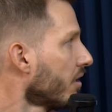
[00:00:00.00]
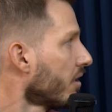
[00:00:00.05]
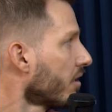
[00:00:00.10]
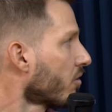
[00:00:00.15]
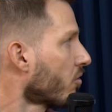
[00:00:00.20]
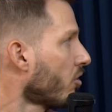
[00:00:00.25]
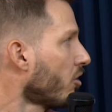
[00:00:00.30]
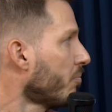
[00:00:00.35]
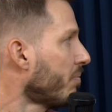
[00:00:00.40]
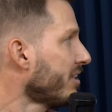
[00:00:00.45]

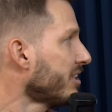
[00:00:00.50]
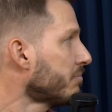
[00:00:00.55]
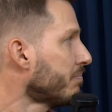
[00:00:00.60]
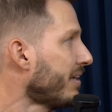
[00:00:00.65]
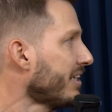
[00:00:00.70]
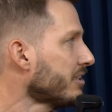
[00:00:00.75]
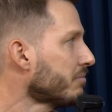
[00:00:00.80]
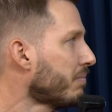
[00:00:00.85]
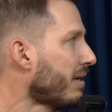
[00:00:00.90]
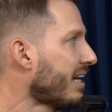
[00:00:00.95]
Qual o país
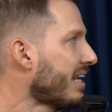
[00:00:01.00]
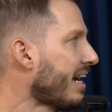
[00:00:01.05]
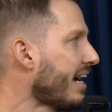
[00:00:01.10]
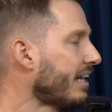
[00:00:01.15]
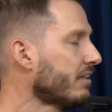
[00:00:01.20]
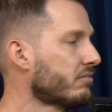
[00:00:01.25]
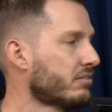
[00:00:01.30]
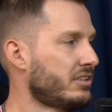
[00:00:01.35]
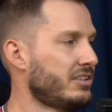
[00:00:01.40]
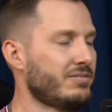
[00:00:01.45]
mais
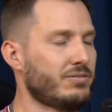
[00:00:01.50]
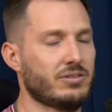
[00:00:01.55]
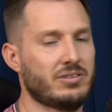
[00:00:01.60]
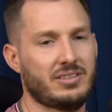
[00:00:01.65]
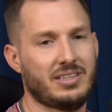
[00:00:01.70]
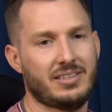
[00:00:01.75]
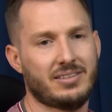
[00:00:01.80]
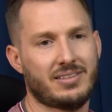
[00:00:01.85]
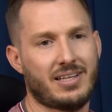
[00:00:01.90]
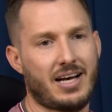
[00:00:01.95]
barato que
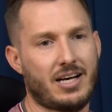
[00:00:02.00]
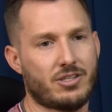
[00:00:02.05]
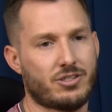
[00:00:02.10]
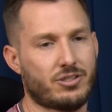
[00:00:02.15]
vocês acham?